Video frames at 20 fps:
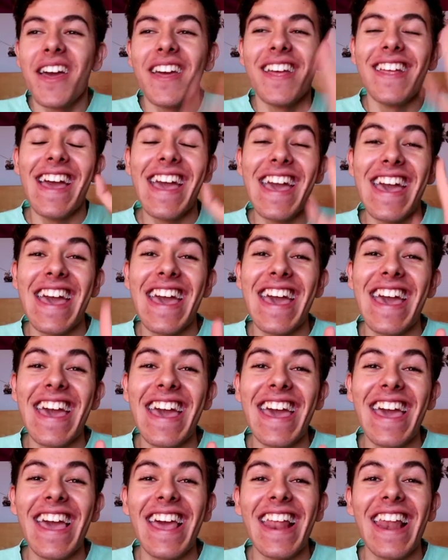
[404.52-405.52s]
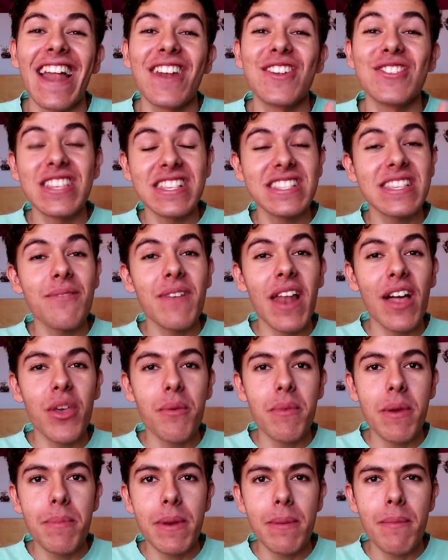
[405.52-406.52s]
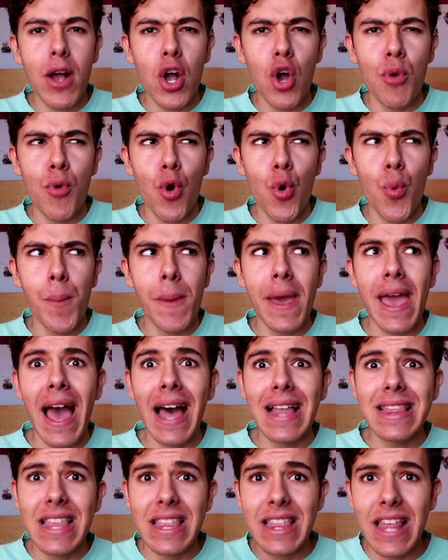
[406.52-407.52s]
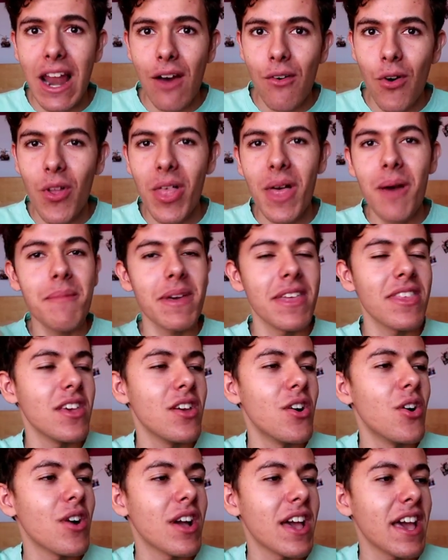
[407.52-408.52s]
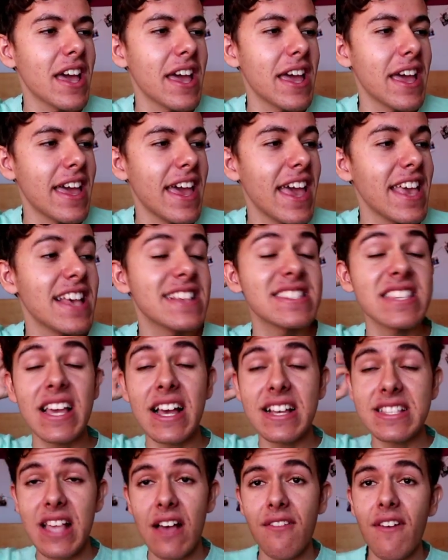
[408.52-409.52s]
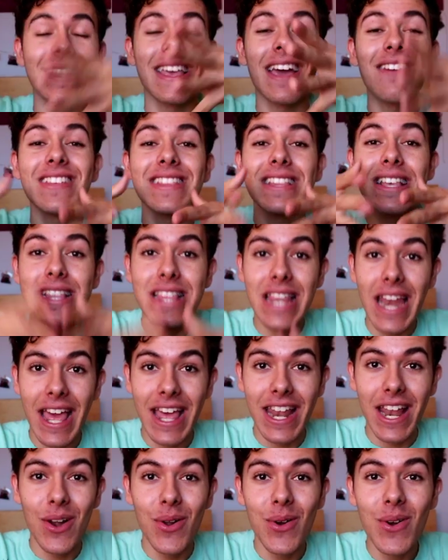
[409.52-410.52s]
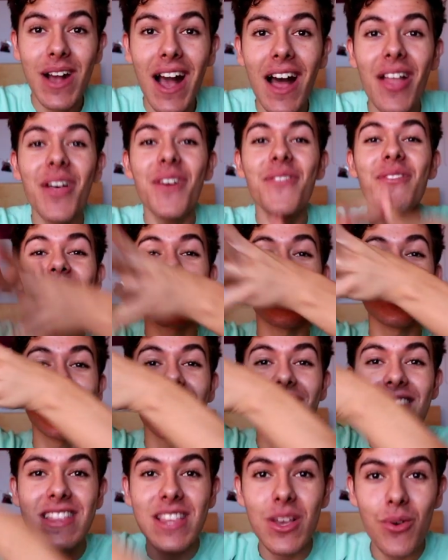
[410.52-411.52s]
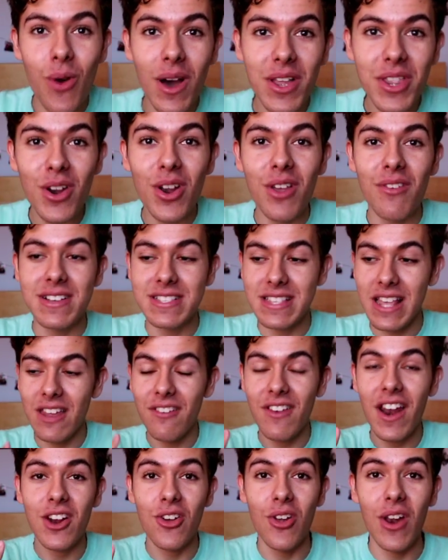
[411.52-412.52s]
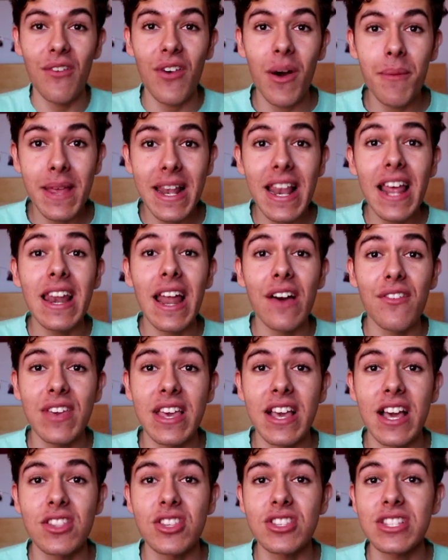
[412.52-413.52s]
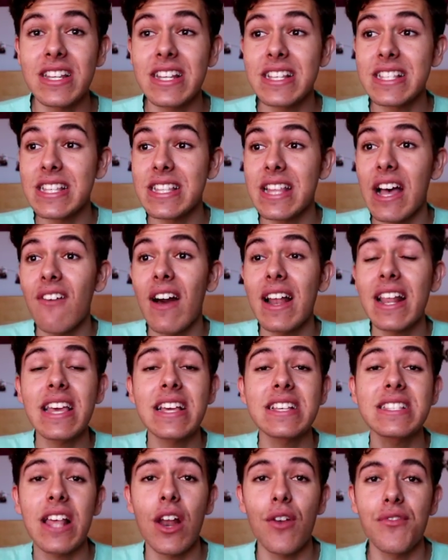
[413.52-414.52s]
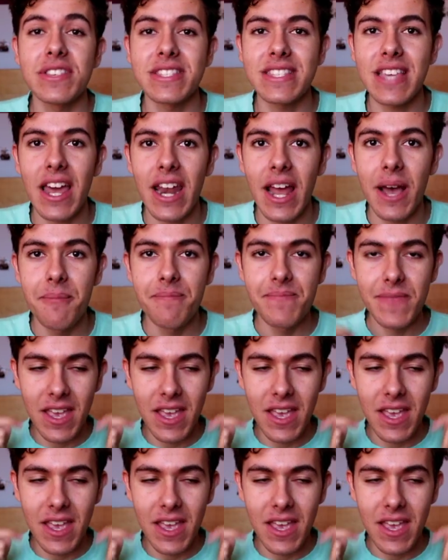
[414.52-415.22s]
Eh, la noticia me la dio mi prima como un mes antes de la boda, me dijo que ella se casaba el día 23 en el juzgado, pero el día 24 lo iba a celebrar con la familia en la finca, entonces necesitaba alguien que se la oficiara